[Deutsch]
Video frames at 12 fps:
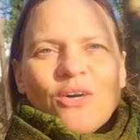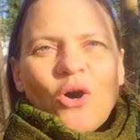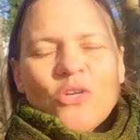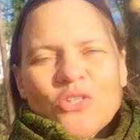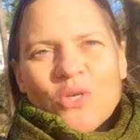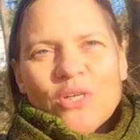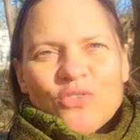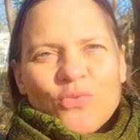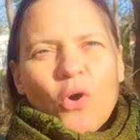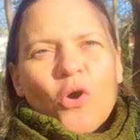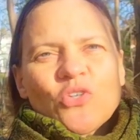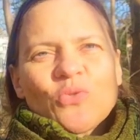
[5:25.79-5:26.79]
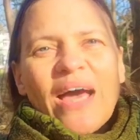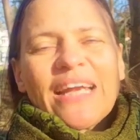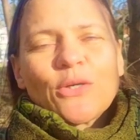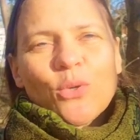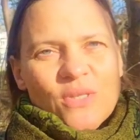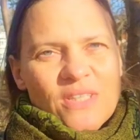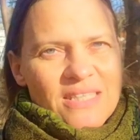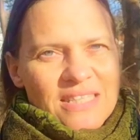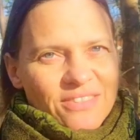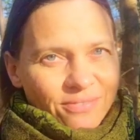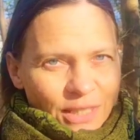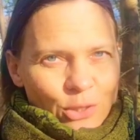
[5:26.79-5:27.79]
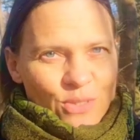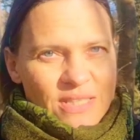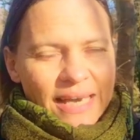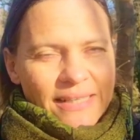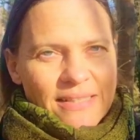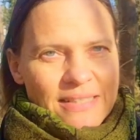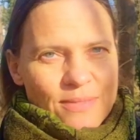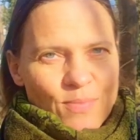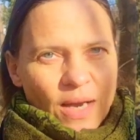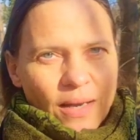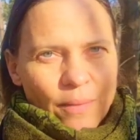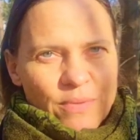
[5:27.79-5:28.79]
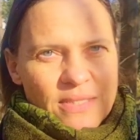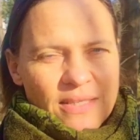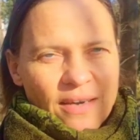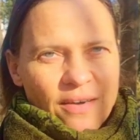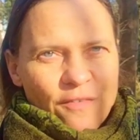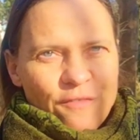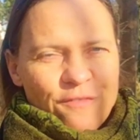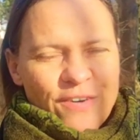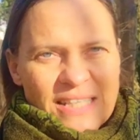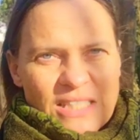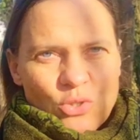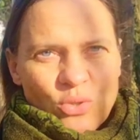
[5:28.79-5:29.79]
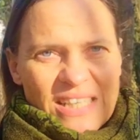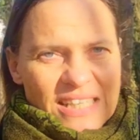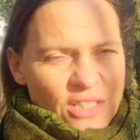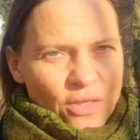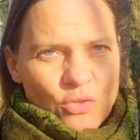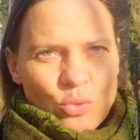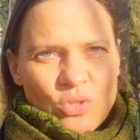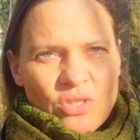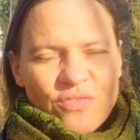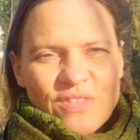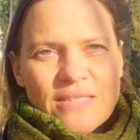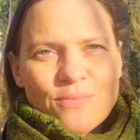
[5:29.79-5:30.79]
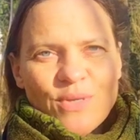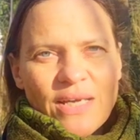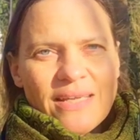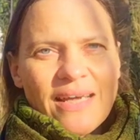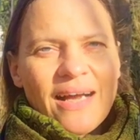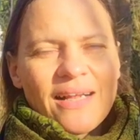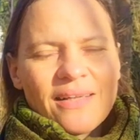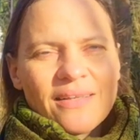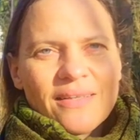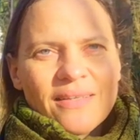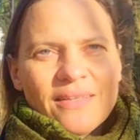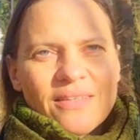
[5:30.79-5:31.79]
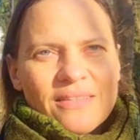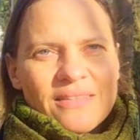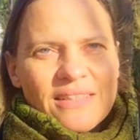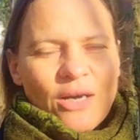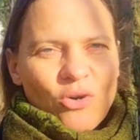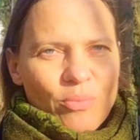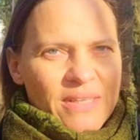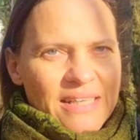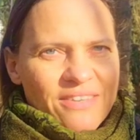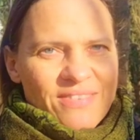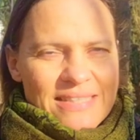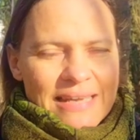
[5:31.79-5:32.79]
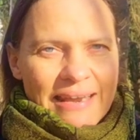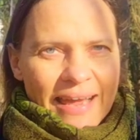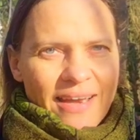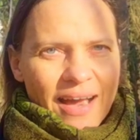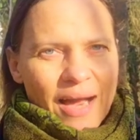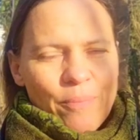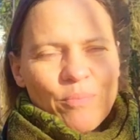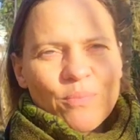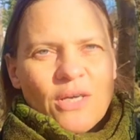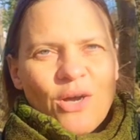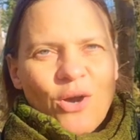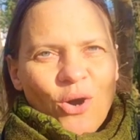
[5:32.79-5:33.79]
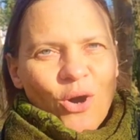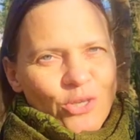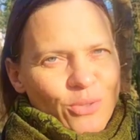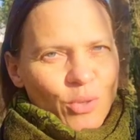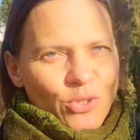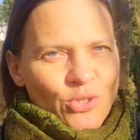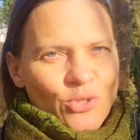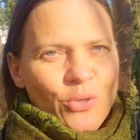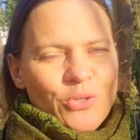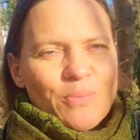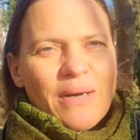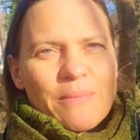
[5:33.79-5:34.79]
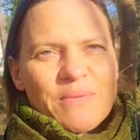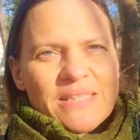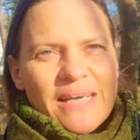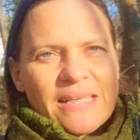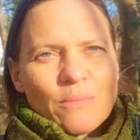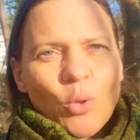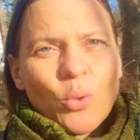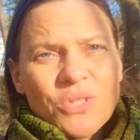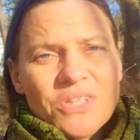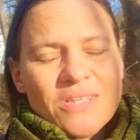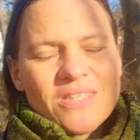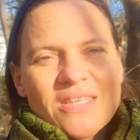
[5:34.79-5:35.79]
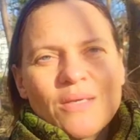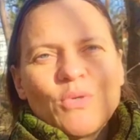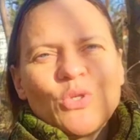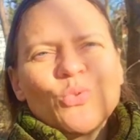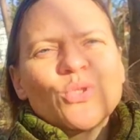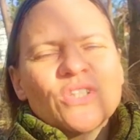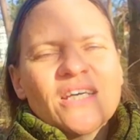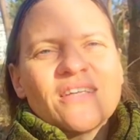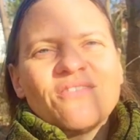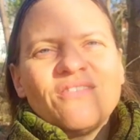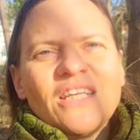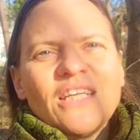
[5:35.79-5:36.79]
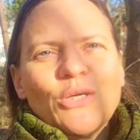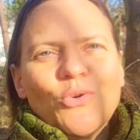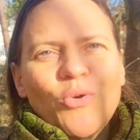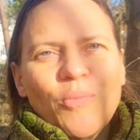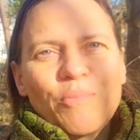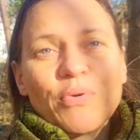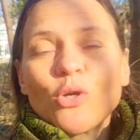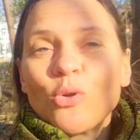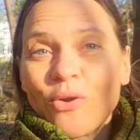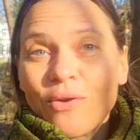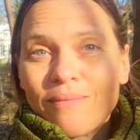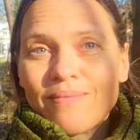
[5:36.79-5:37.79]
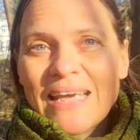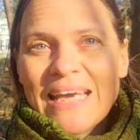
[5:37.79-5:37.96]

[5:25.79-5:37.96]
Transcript: Heute soll es für euch nur ein kurzes Video sein. In diesem Jahr gab es ja fast nur Interviews auf diesem Kanal die auch immer eine gewisse Länge haben. Heute möchte ich euch mal mit einem unter 10 Minuten Video beglücken.